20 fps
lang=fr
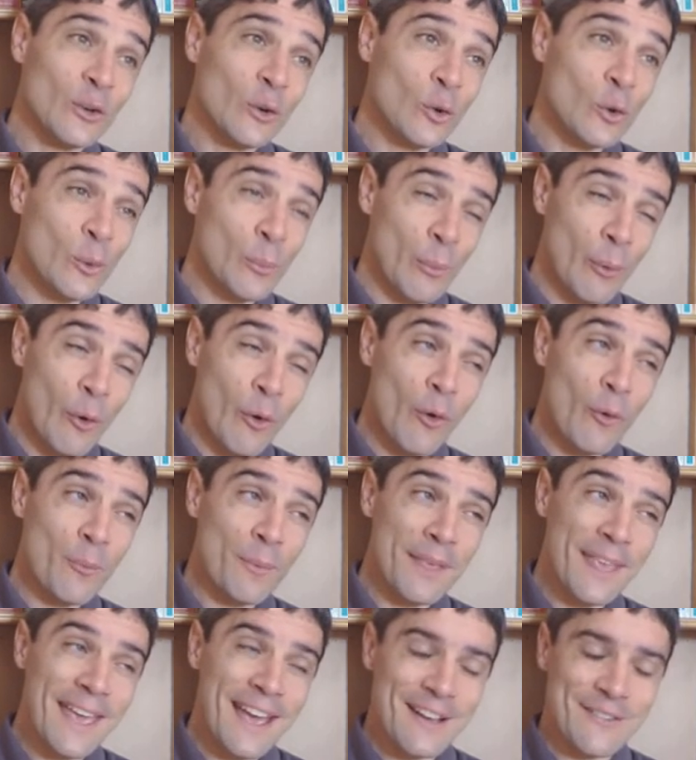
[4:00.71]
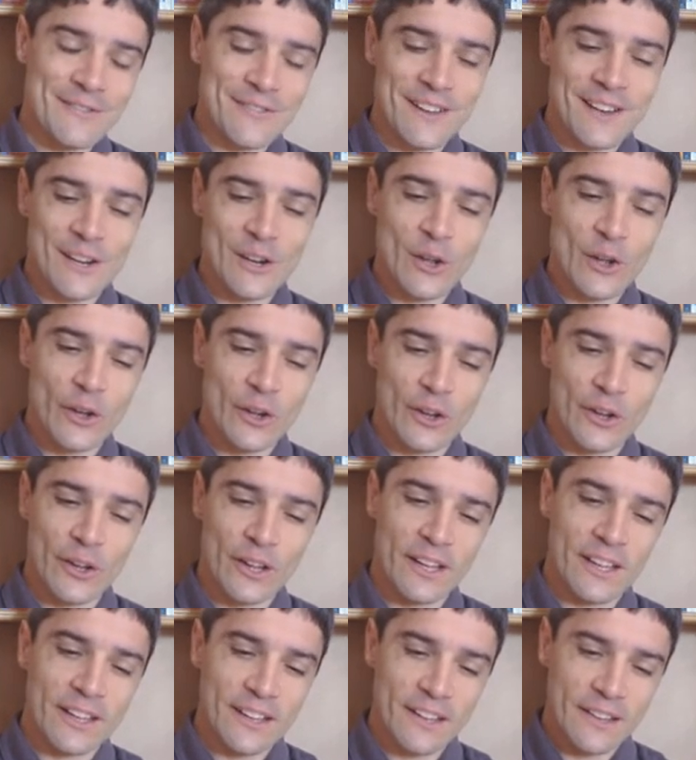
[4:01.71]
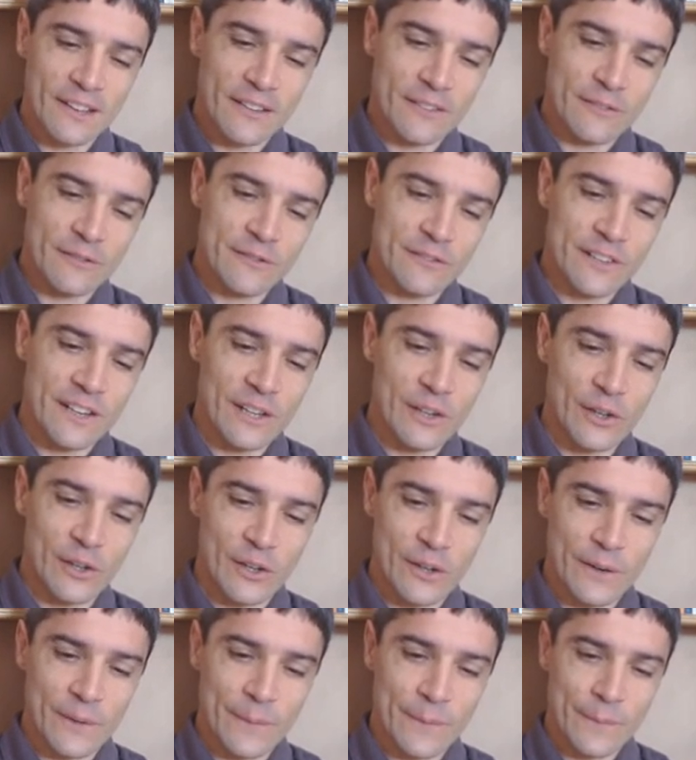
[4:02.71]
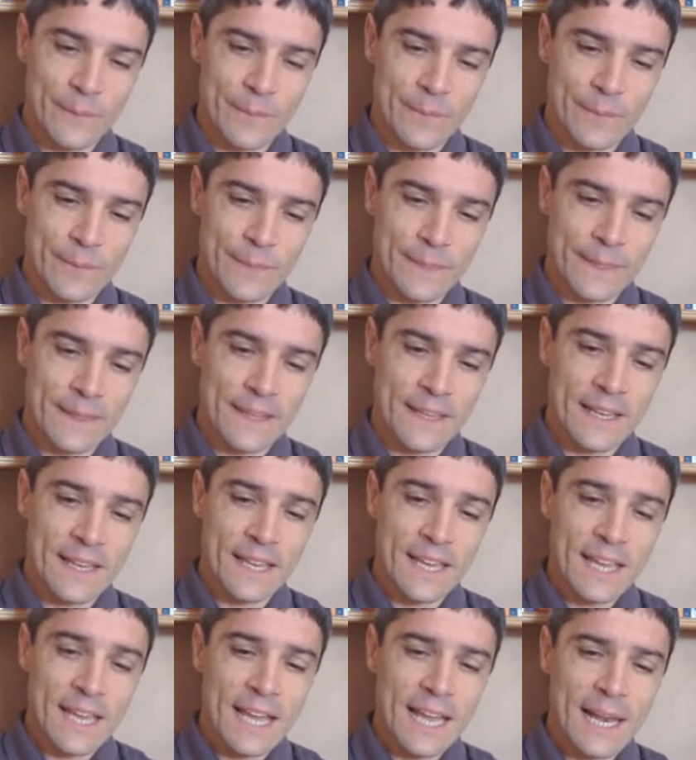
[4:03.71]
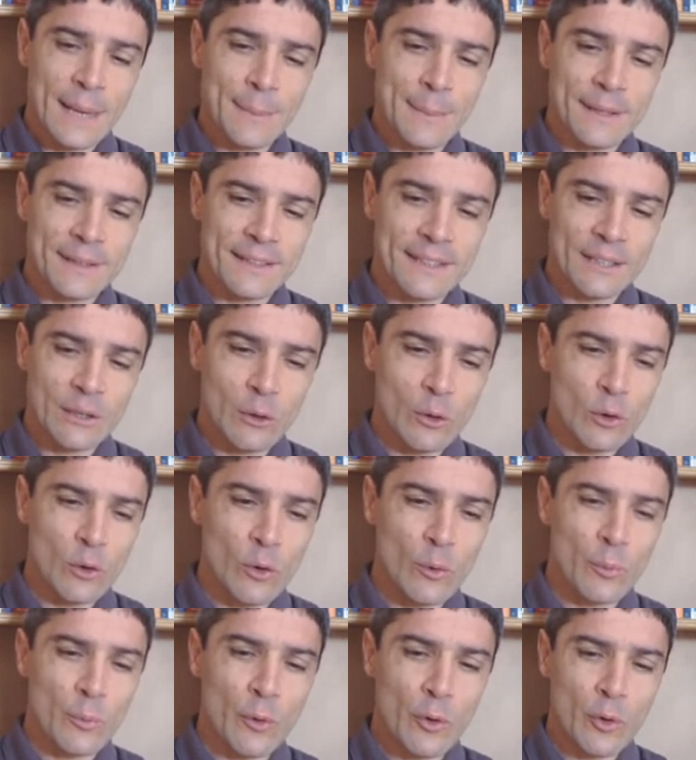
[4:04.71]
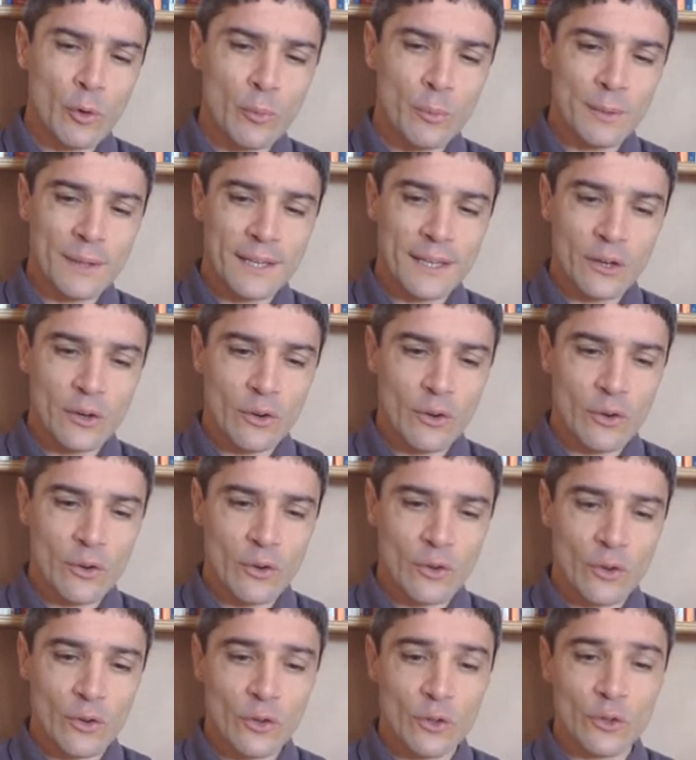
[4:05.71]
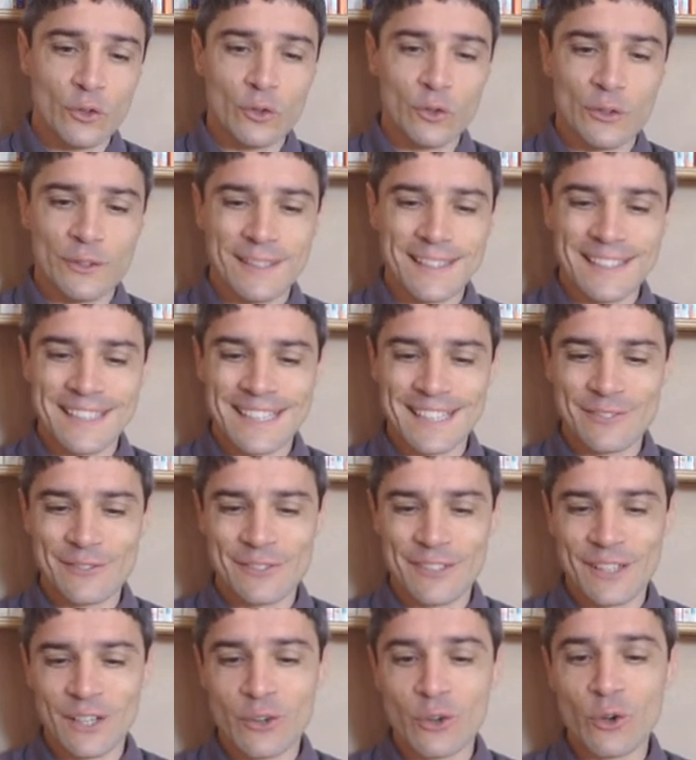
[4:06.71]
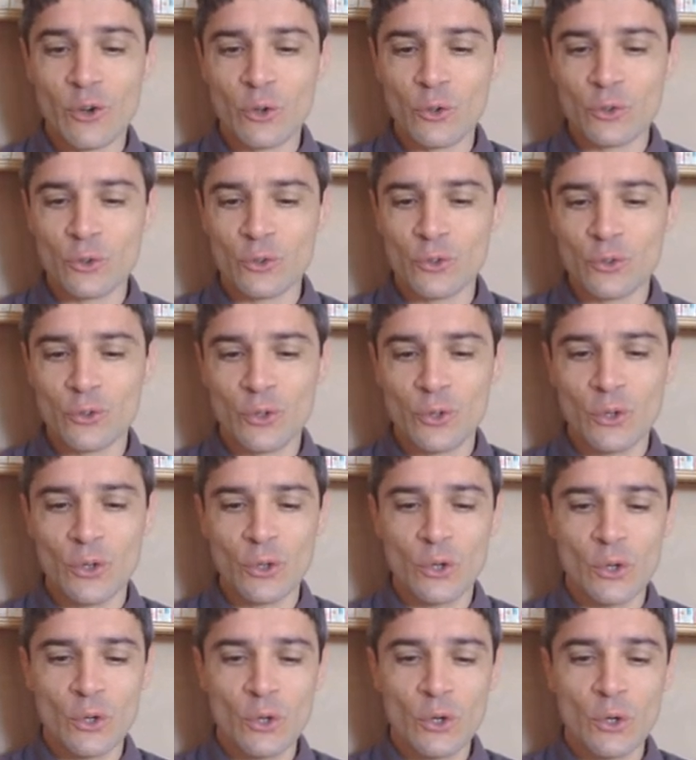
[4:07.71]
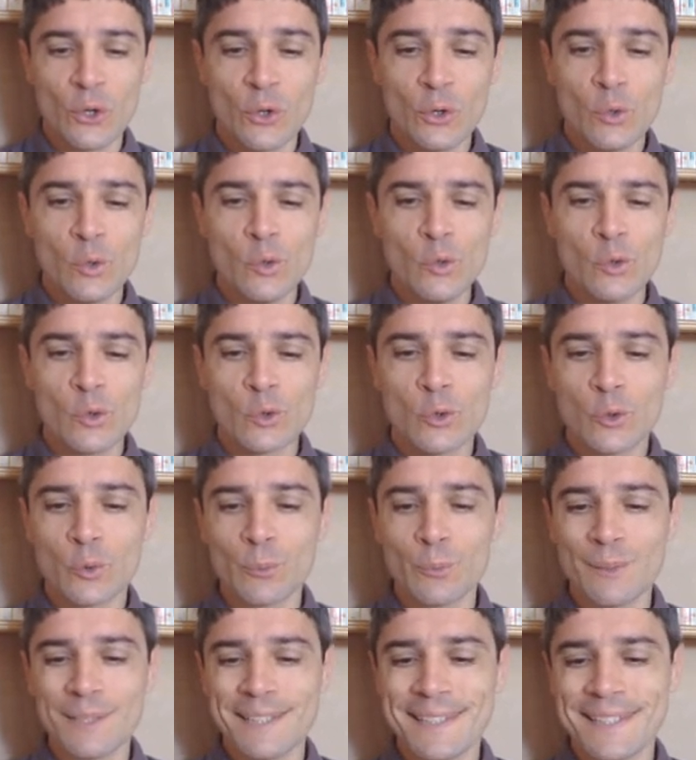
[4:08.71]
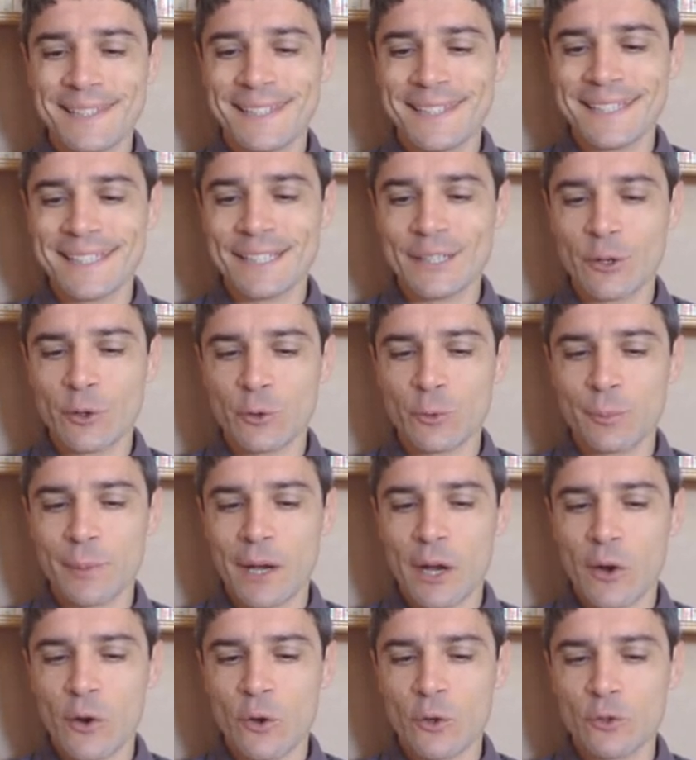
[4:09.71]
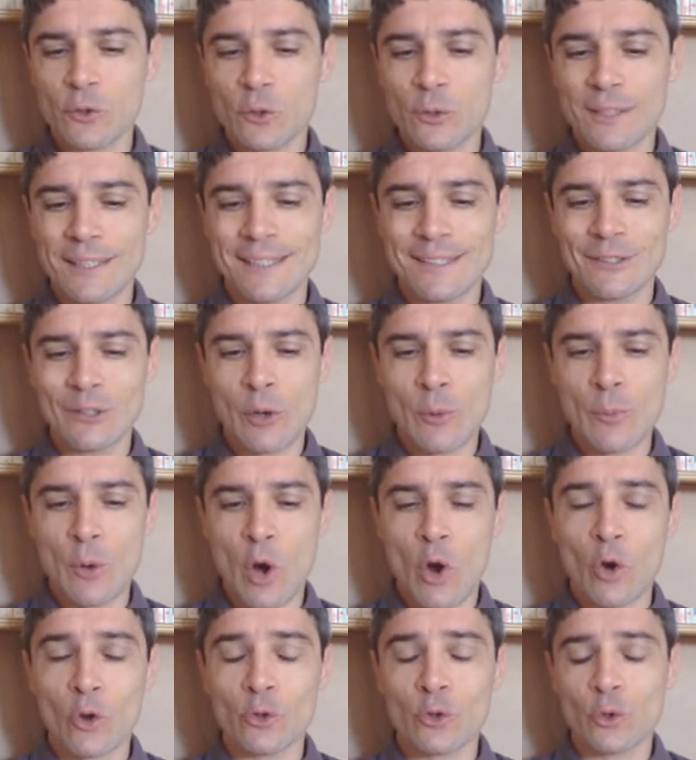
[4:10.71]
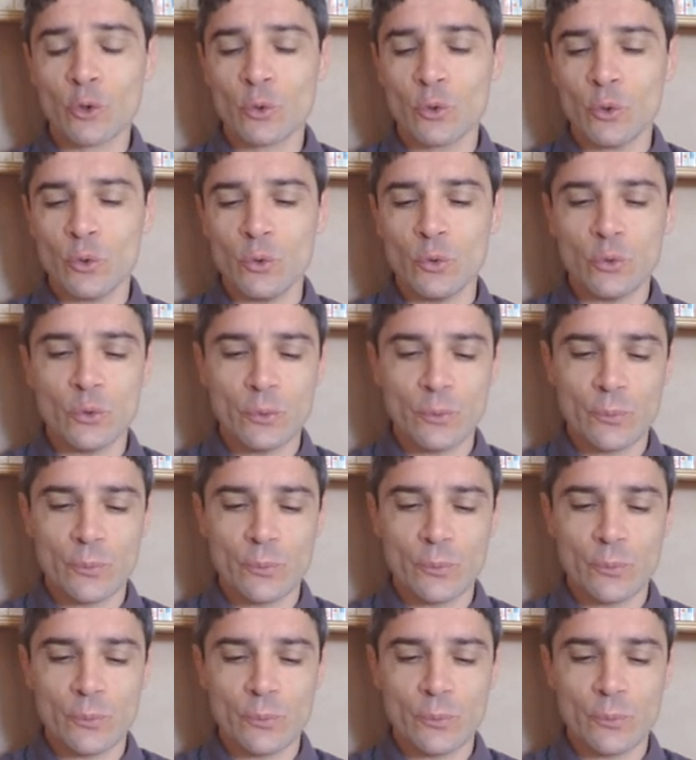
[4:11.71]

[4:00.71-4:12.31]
une première valeur. Valeur. Elle mettait au premier rang de ses références une complicité transparente des hommes entre eux,